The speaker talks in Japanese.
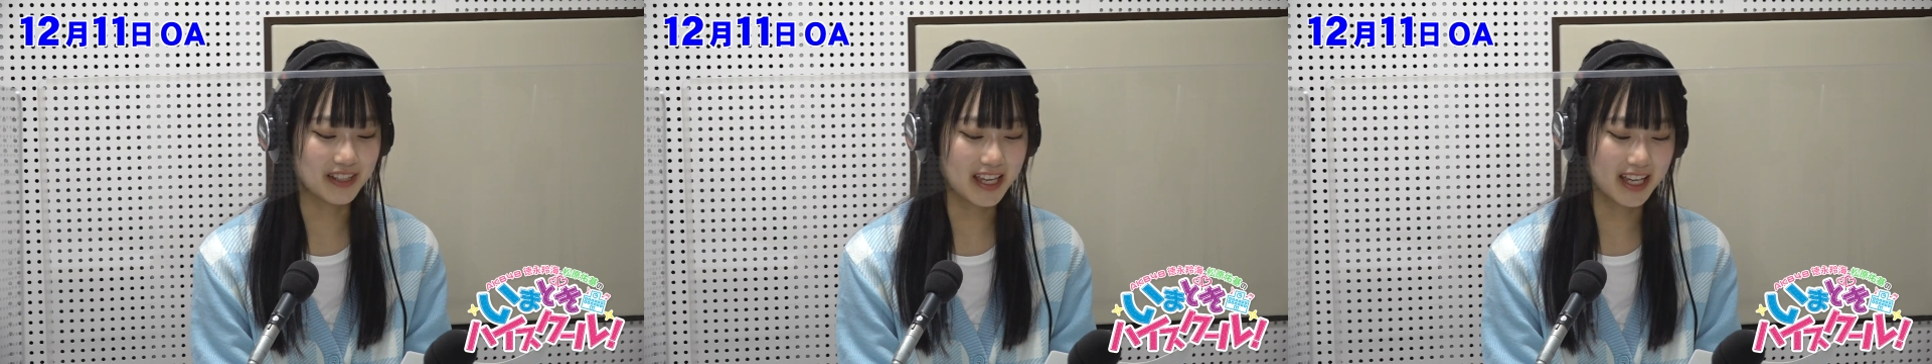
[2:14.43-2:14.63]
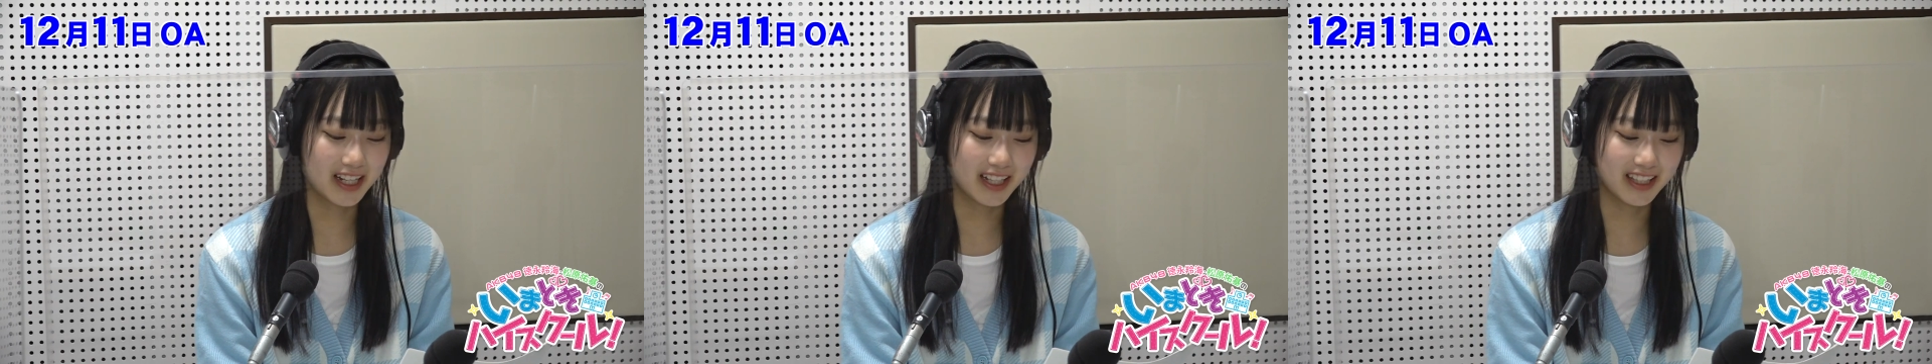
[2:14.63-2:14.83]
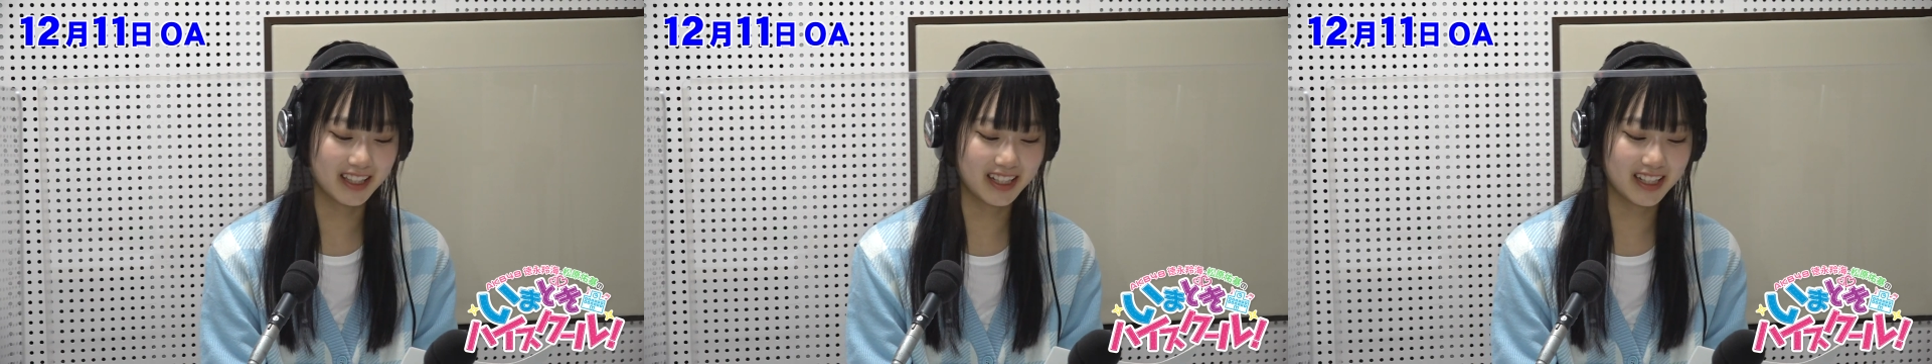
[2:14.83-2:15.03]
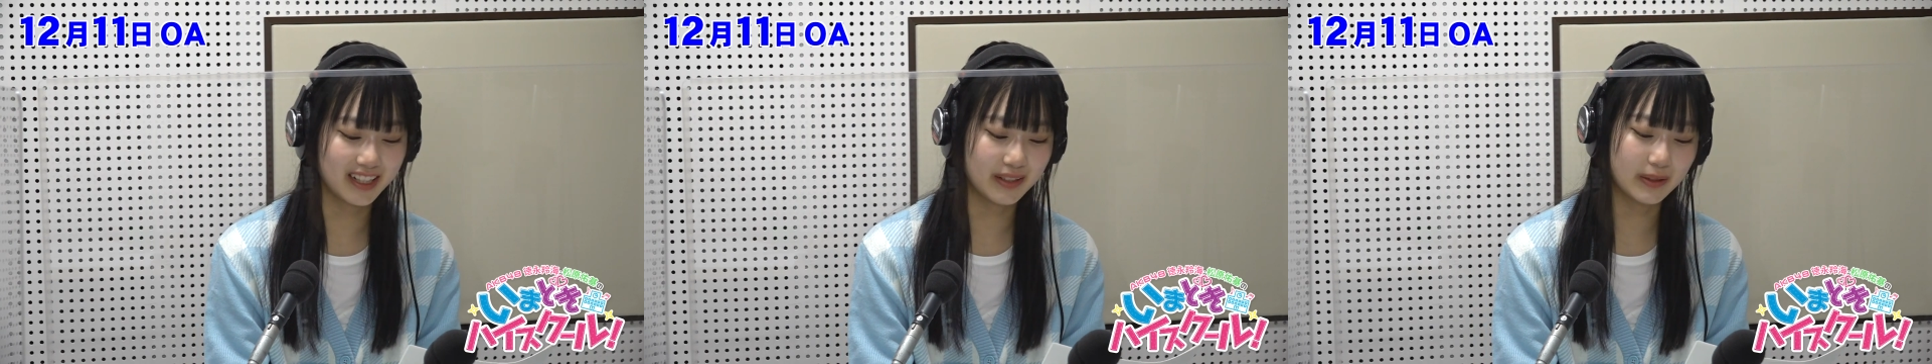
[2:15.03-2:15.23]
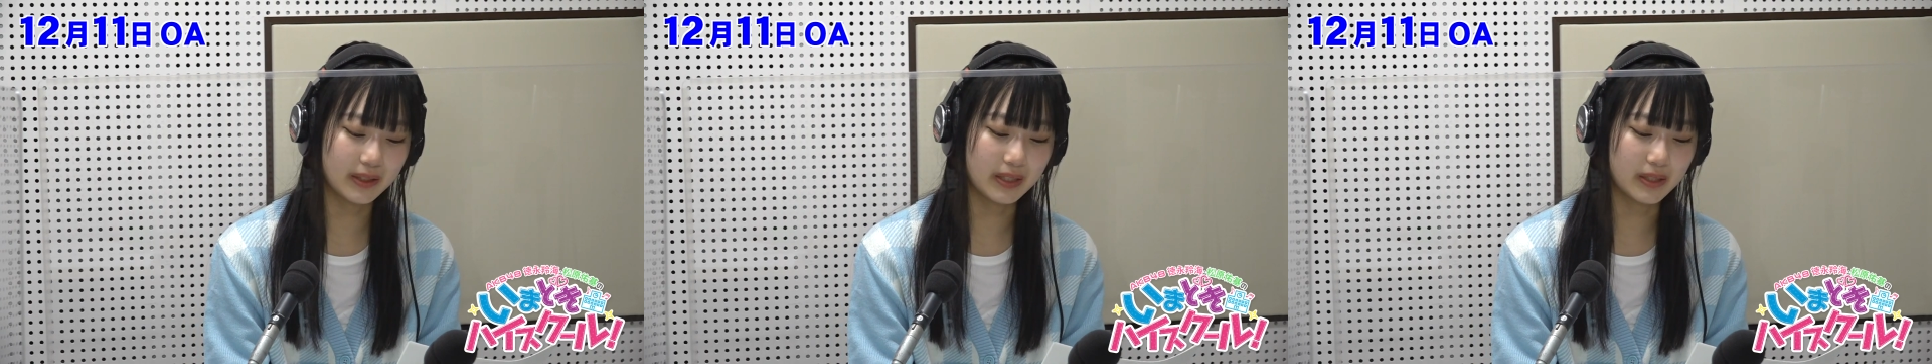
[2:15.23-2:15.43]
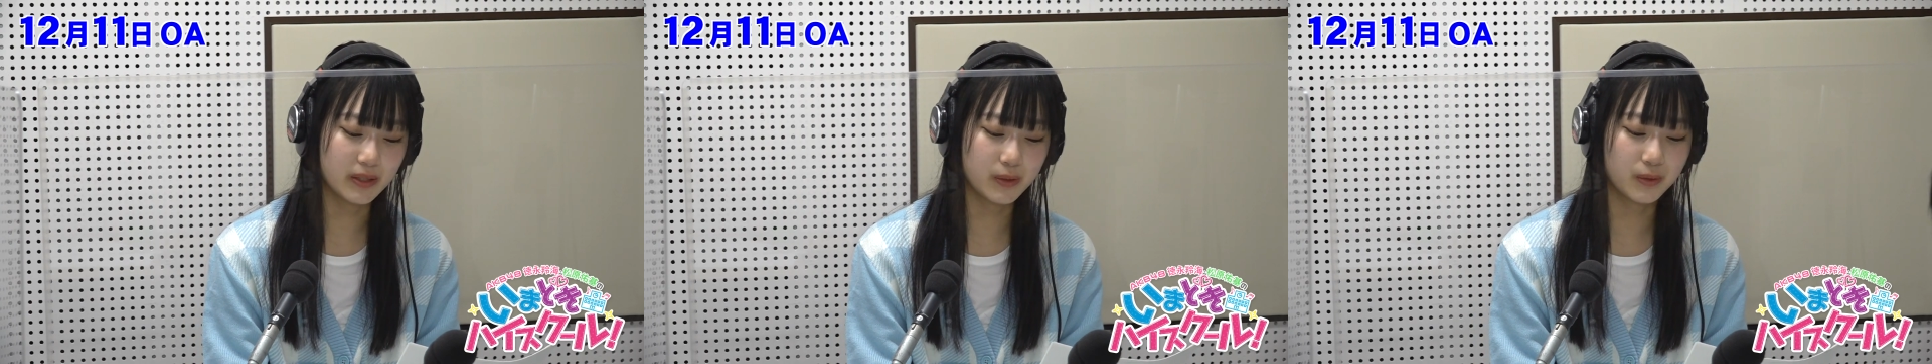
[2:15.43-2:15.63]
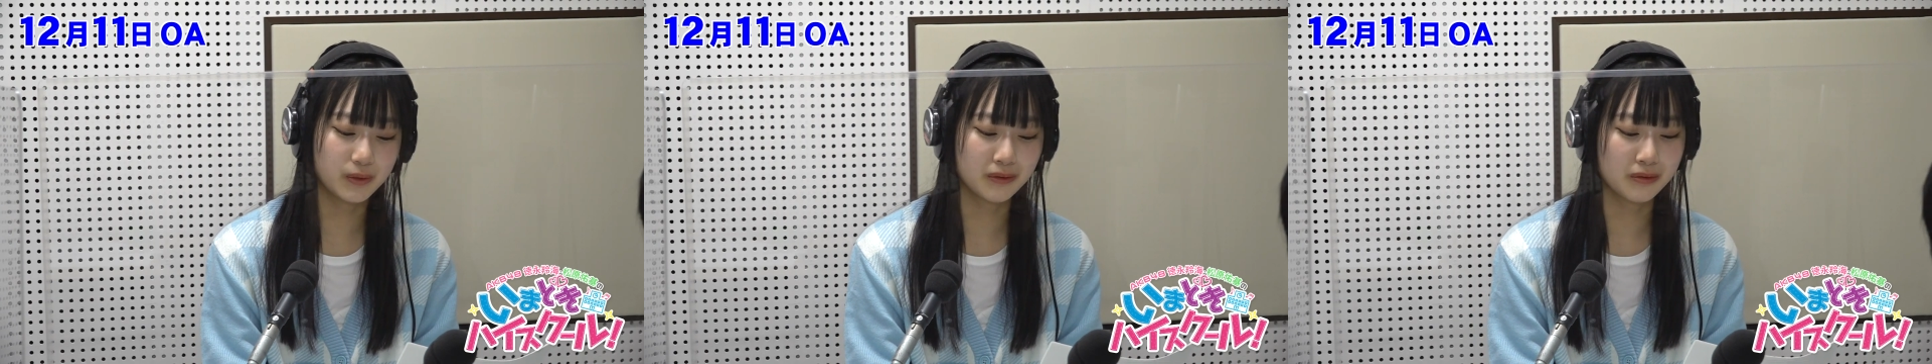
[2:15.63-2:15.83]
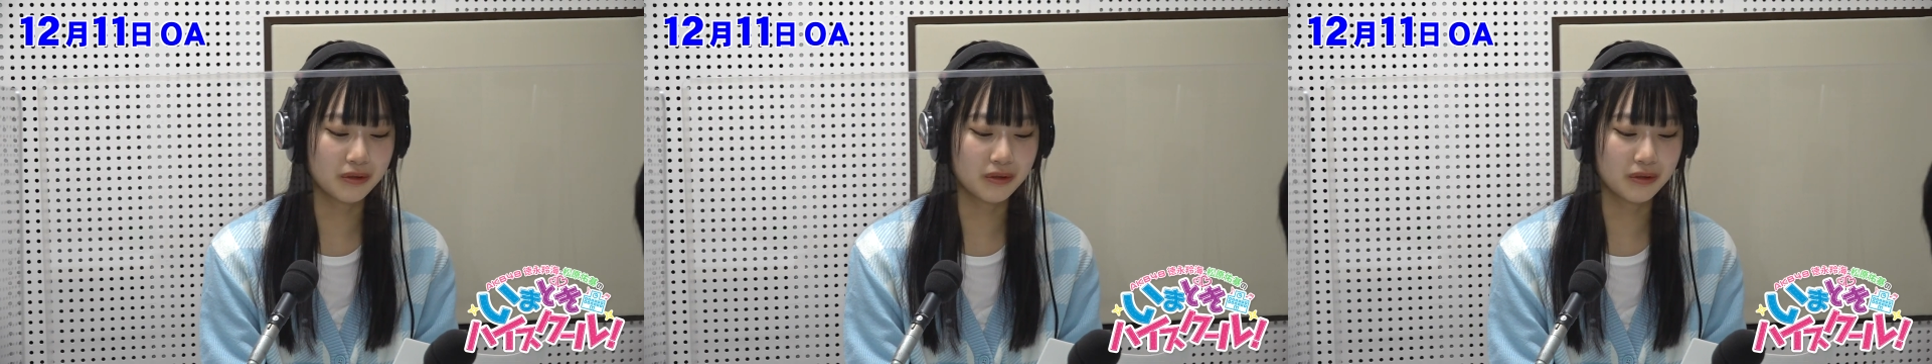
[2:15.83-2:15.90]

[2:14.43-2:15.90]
映画に出れるってすごく